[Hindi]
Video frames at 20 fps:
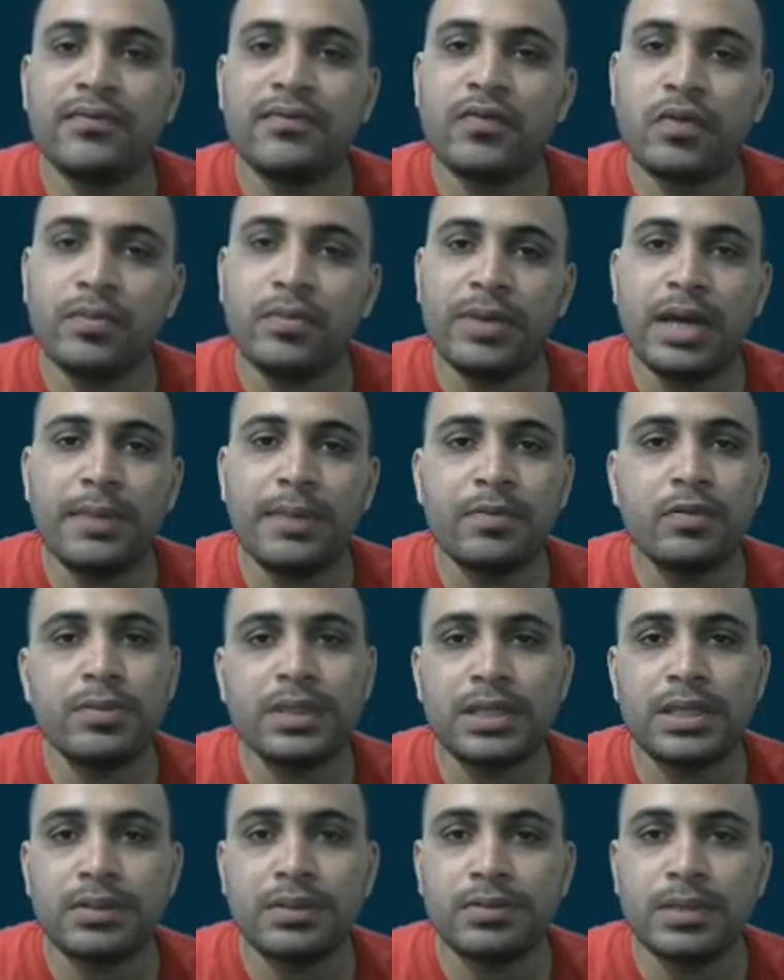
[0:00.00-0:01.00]
वो मैं आपको
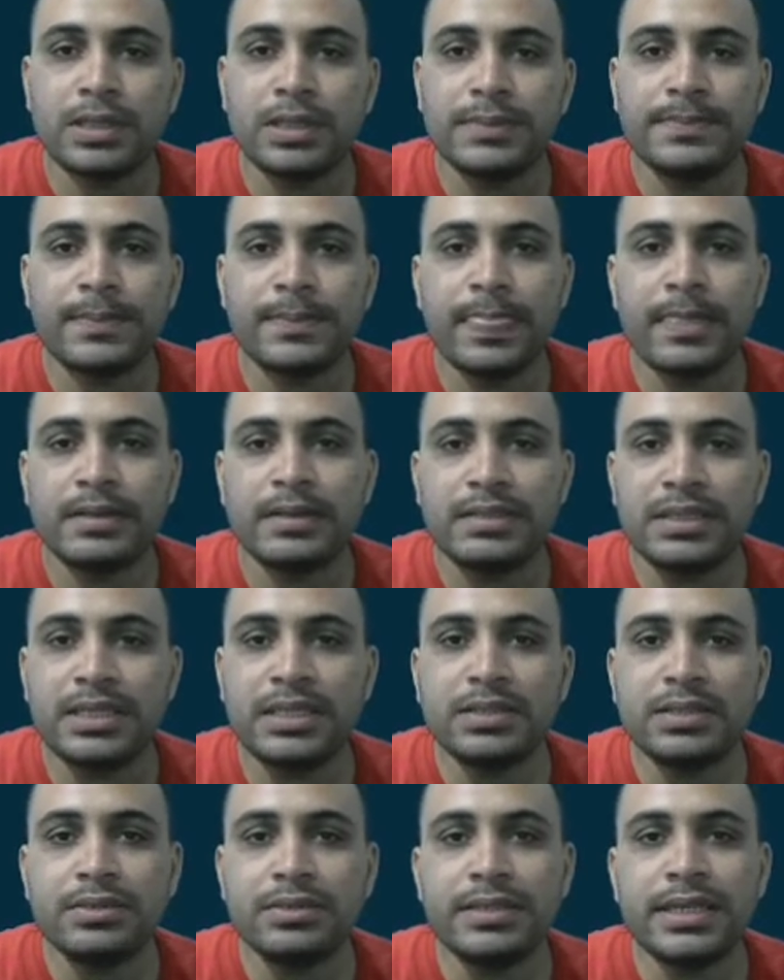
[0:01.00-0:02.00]
बताऊंगा ठीक
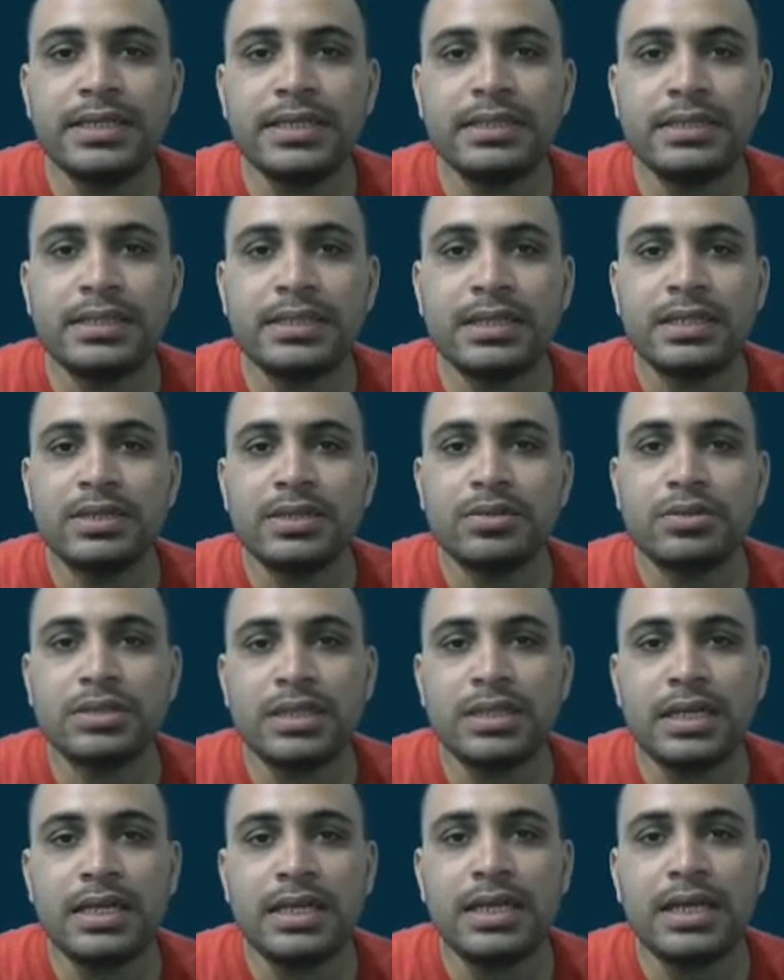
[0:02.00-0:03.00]
है स्टूडेंट्स तो
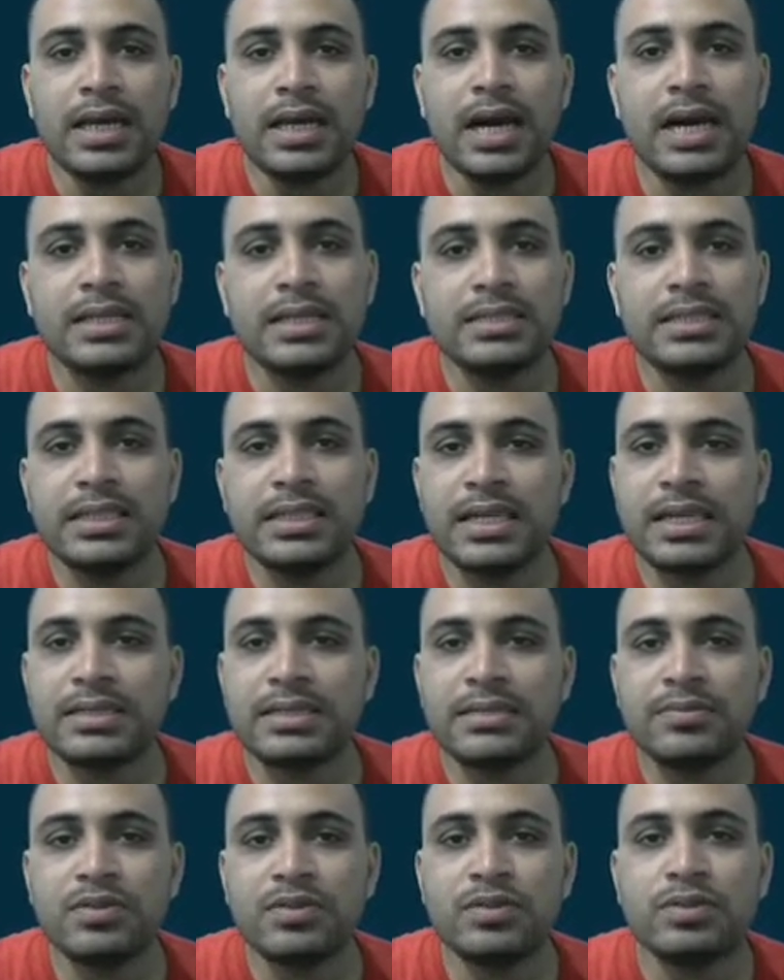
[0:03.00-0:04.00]
चलिए आज की क्लास
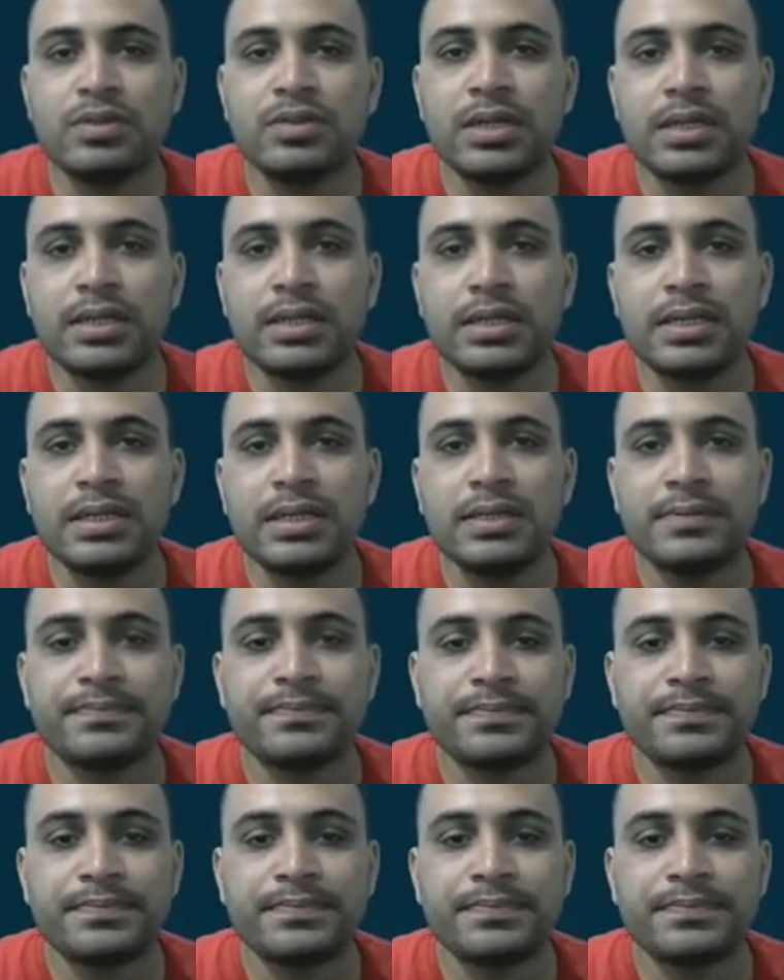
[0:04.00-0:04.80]
हम शुरू करते हैं